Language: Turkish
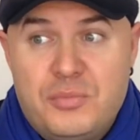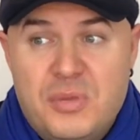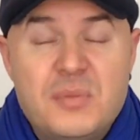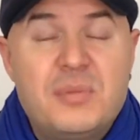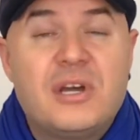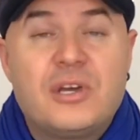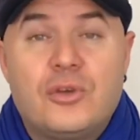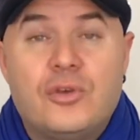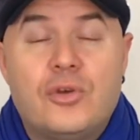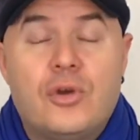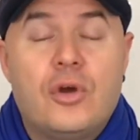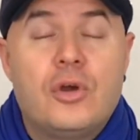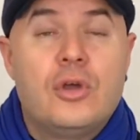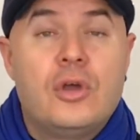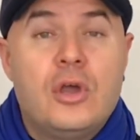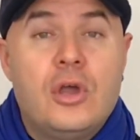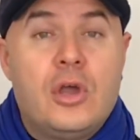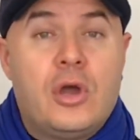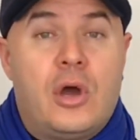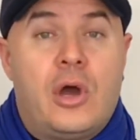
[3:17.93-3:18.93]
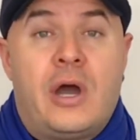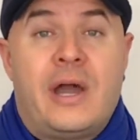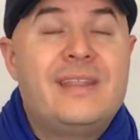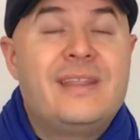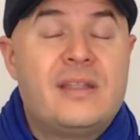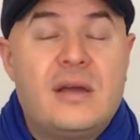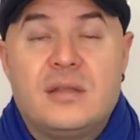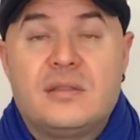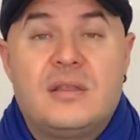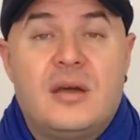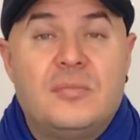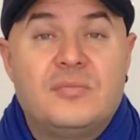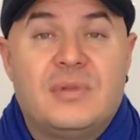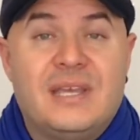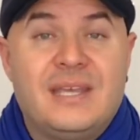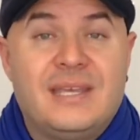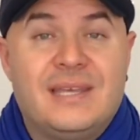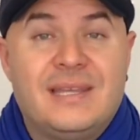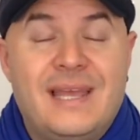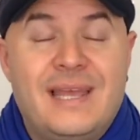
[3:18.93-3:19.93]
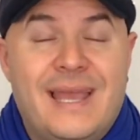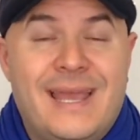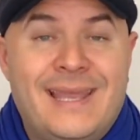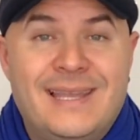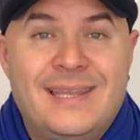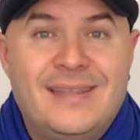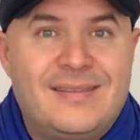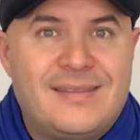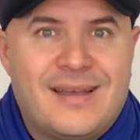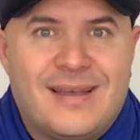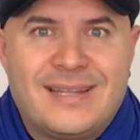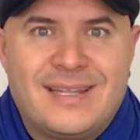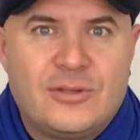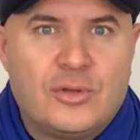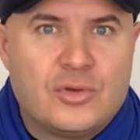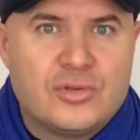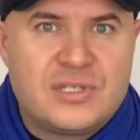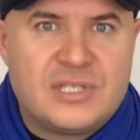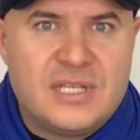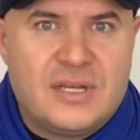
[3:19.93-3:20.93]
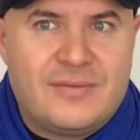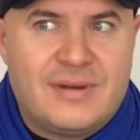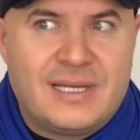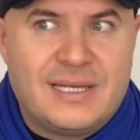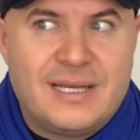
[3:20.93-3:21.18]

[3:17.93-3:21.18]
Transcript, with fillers: Bir bakıyor aynı adamla ilgili 50 tane dosya var.